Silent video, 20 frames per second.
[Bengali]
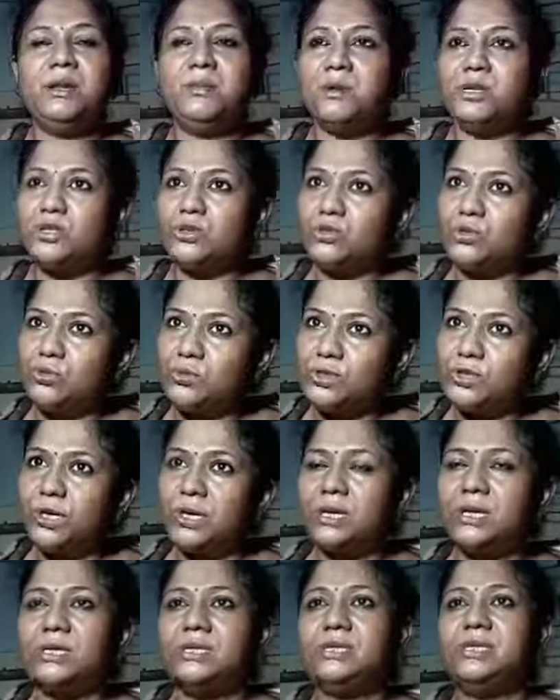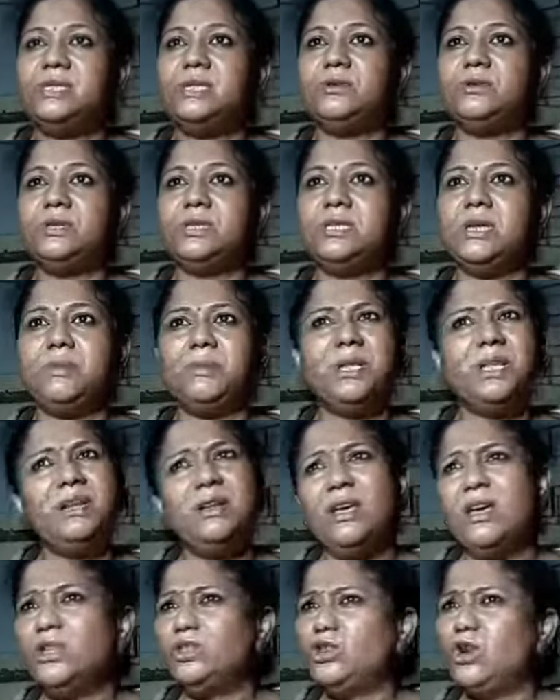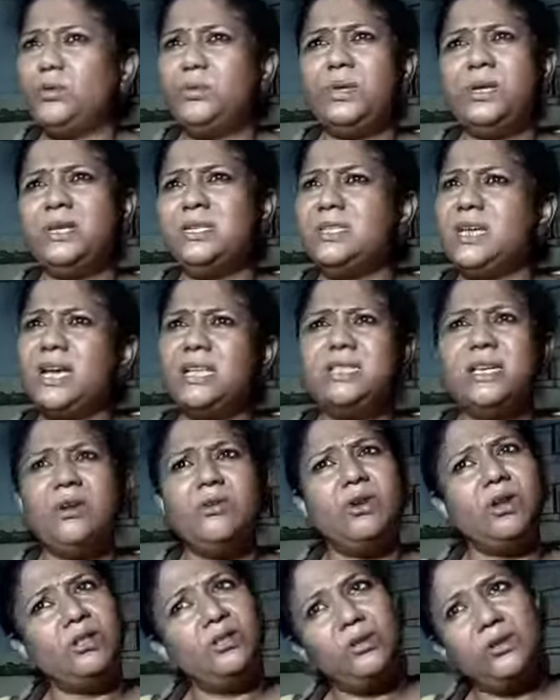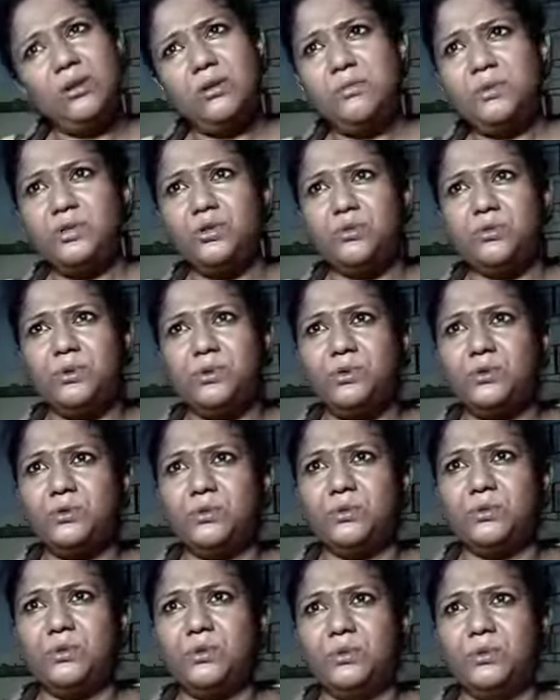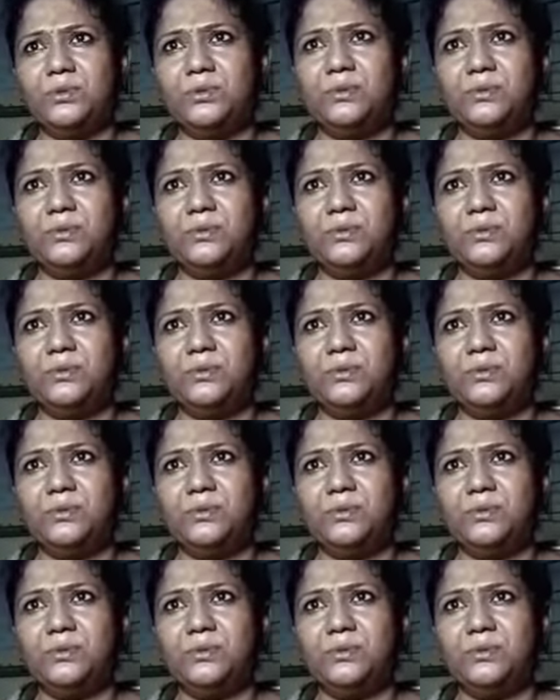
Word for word: নির্বাচন কমিশনারকে চিঠি করেছি আমাদের তরফ থেকে যা যা করার দরকার আমরা সব কিছু করি